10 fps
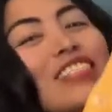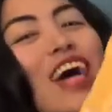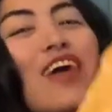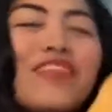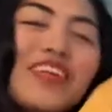
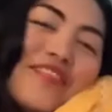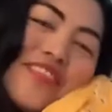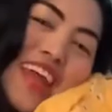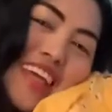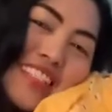Summer
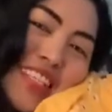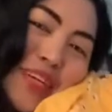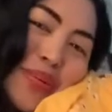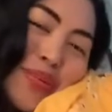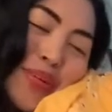dress!
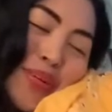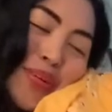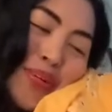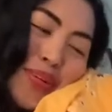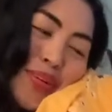
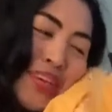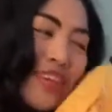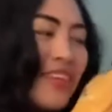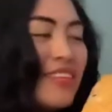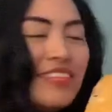Yuhuu!
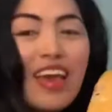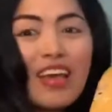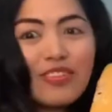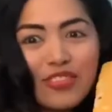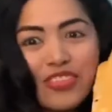
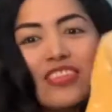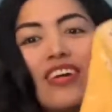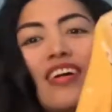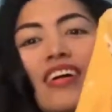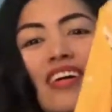Yellow
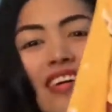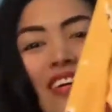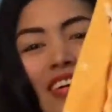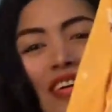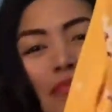siya.
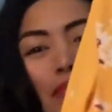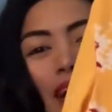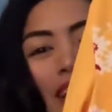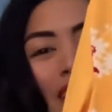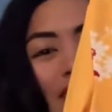
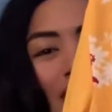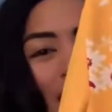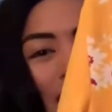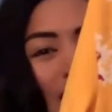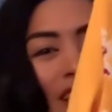Bagay kayo
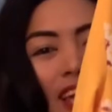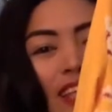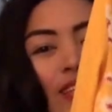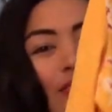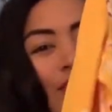sa akin
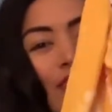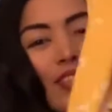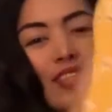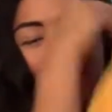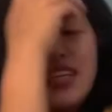yellow.
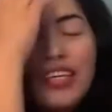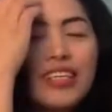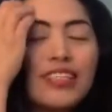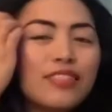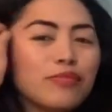
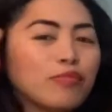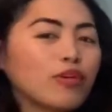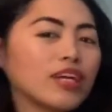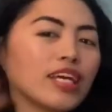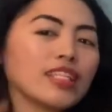
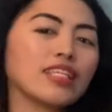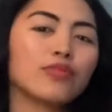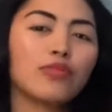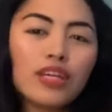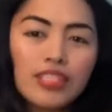Subukan natin
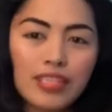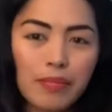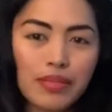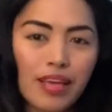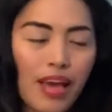kung kasya
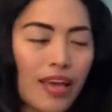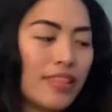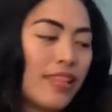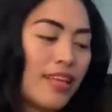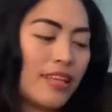ba sa
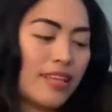atin.